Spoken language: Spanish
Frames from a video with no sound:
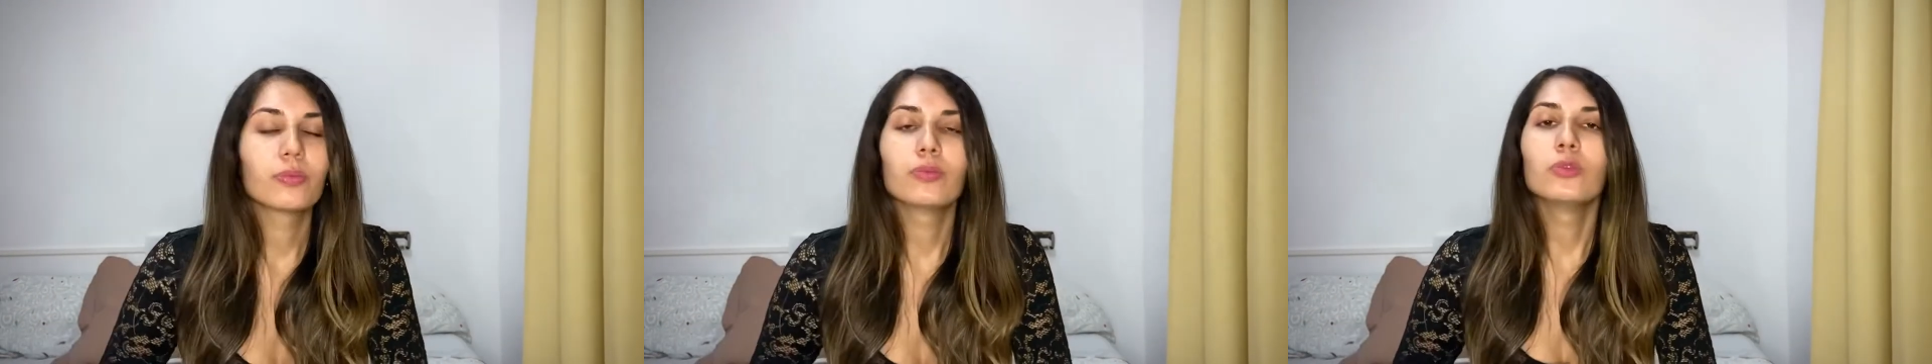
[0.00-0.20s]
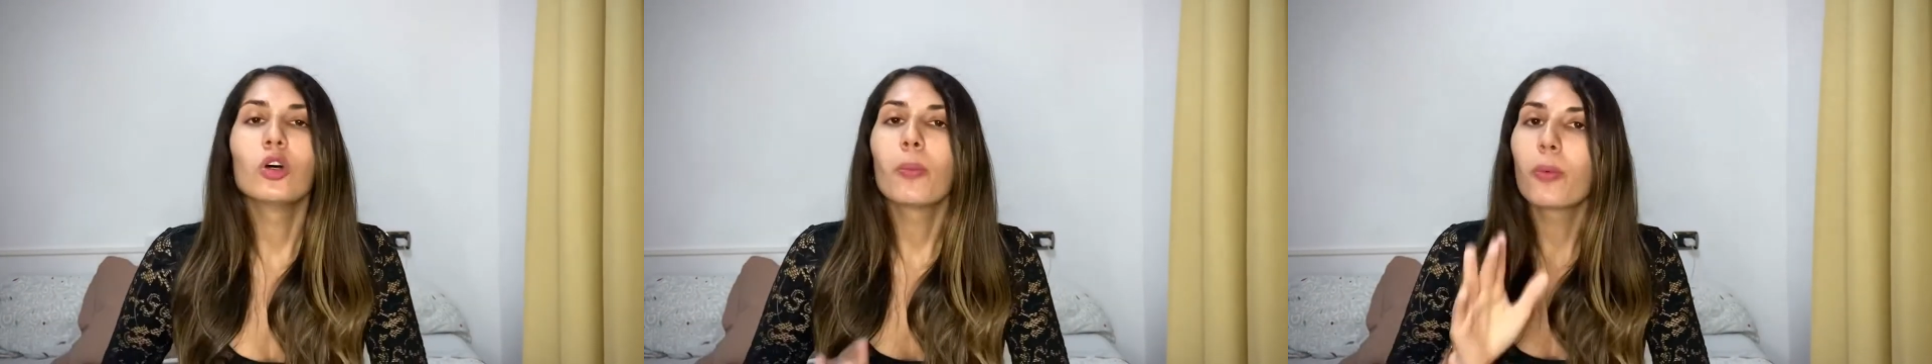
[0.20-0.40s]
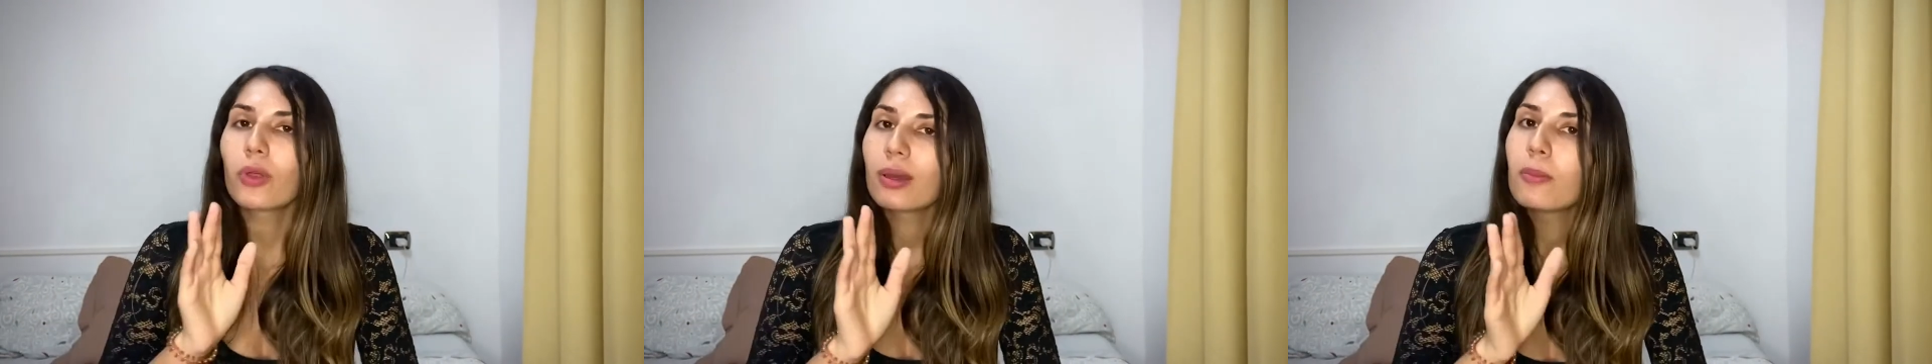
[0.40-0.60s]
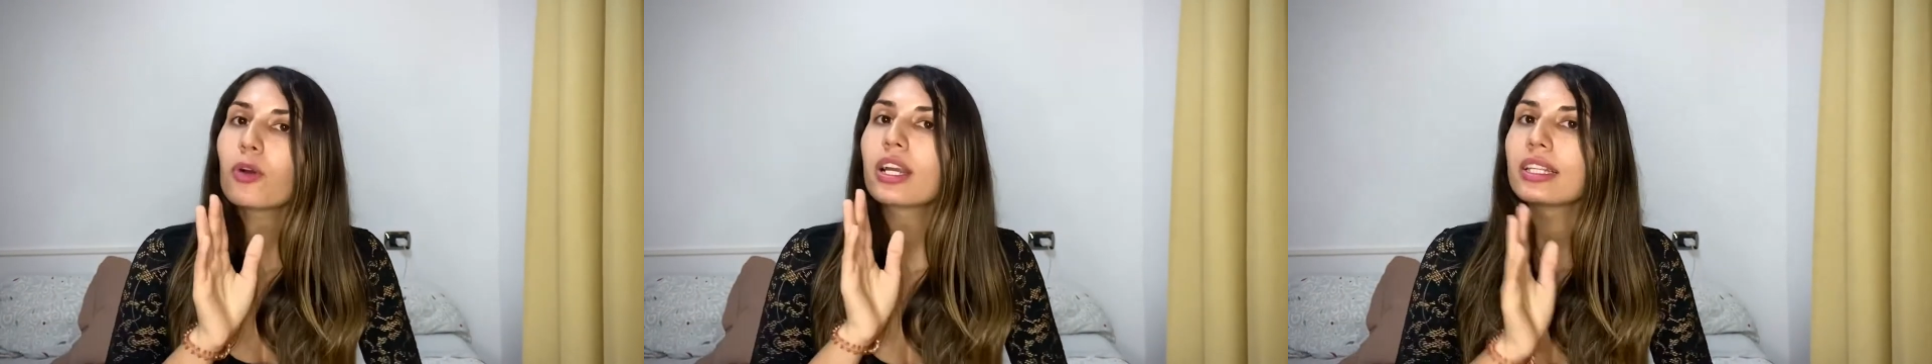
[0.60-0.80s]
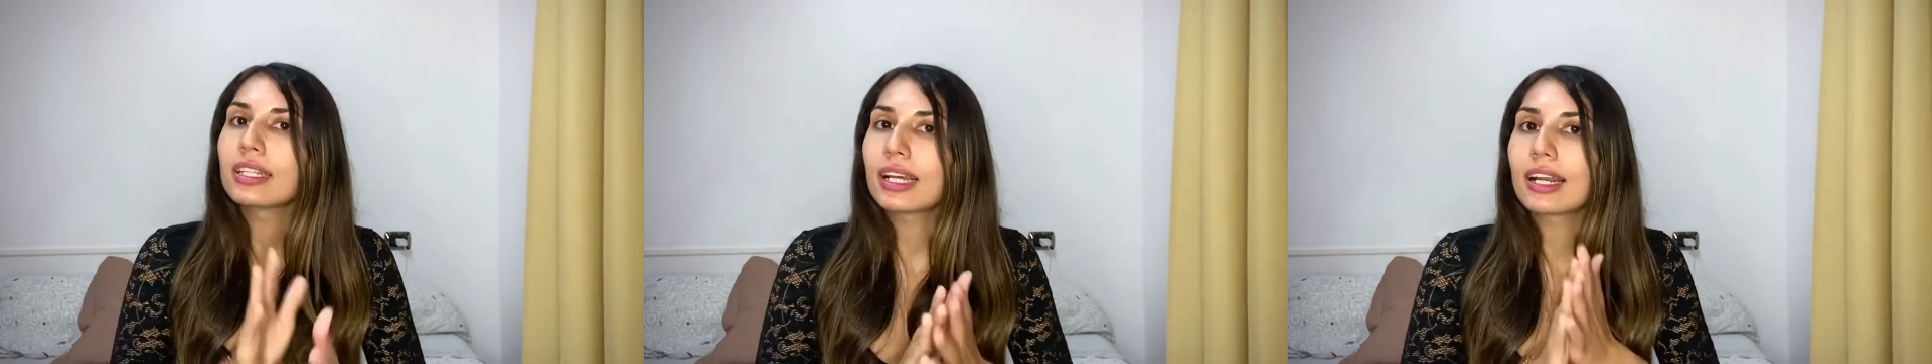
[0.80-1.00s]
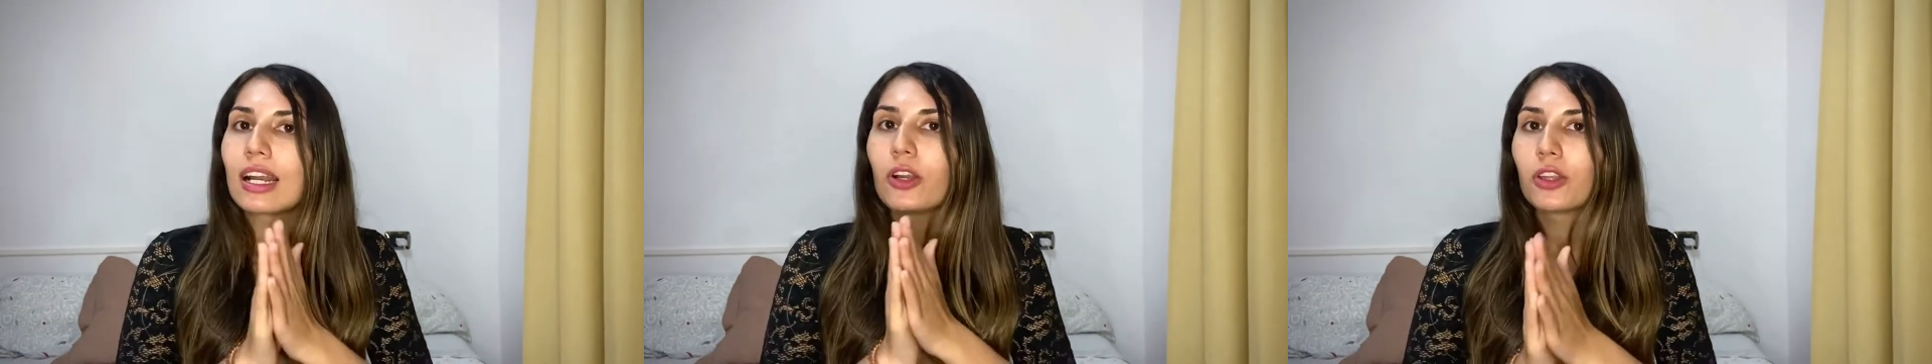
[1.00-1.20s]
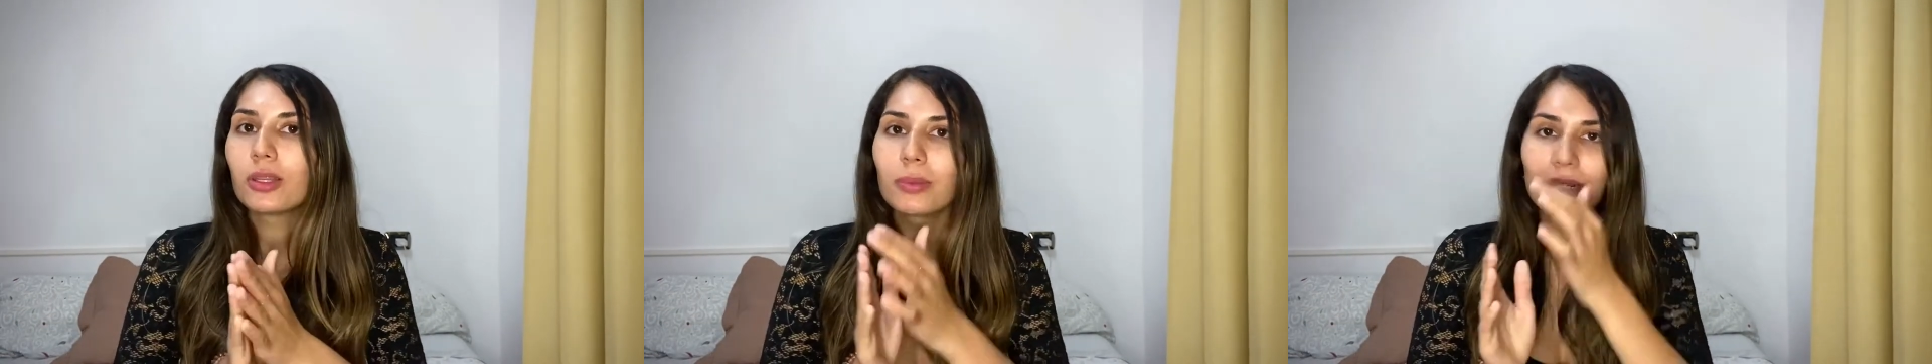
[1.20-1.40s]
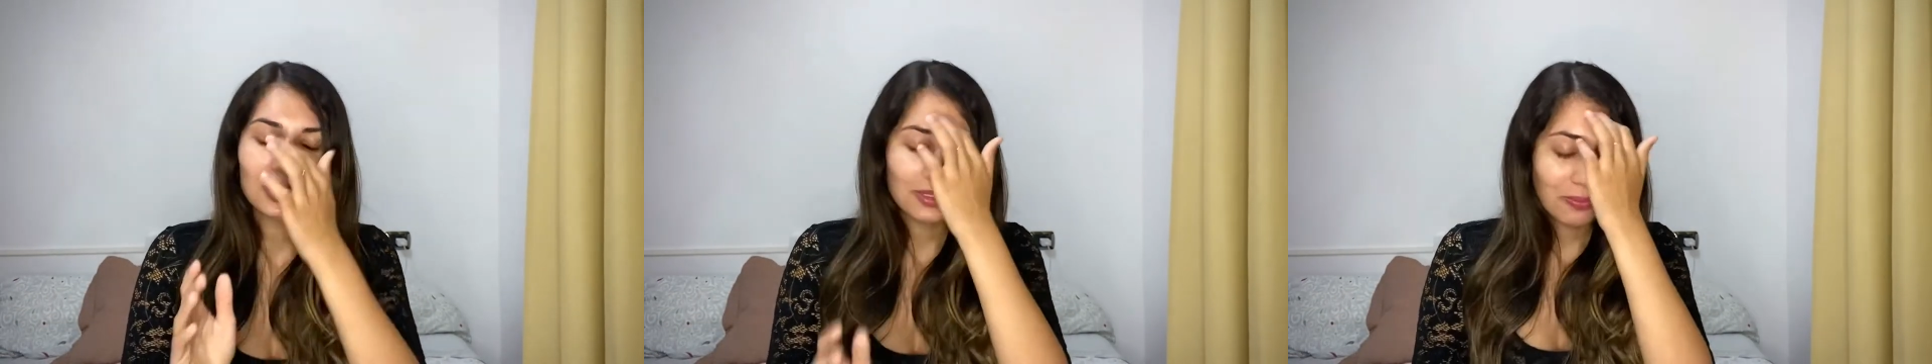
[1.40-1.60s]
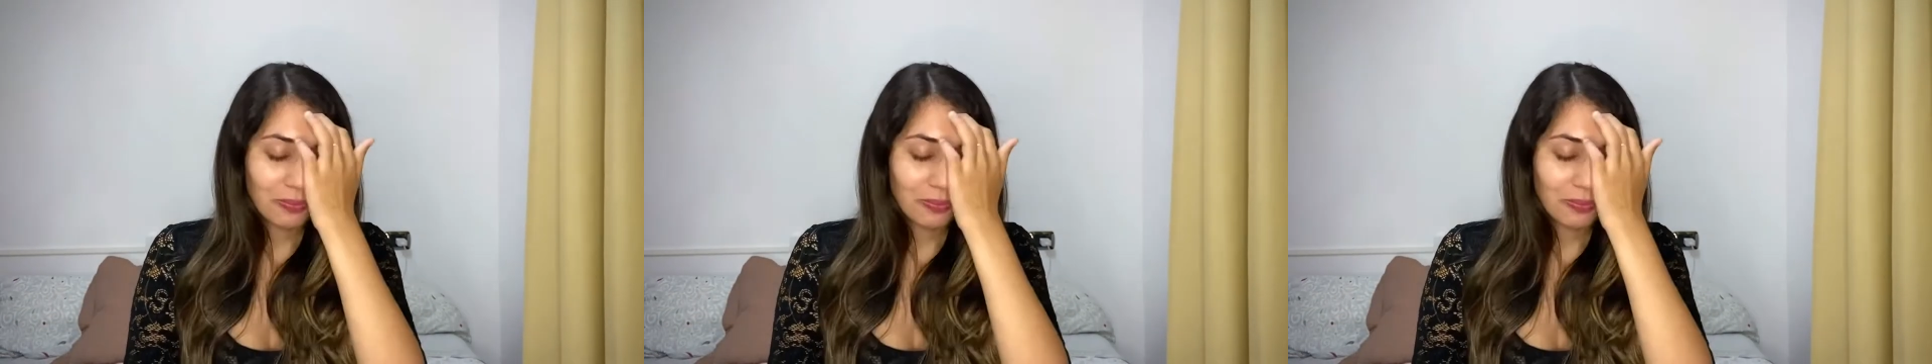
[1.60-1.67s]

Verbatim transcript: no podemos criticar a los demás.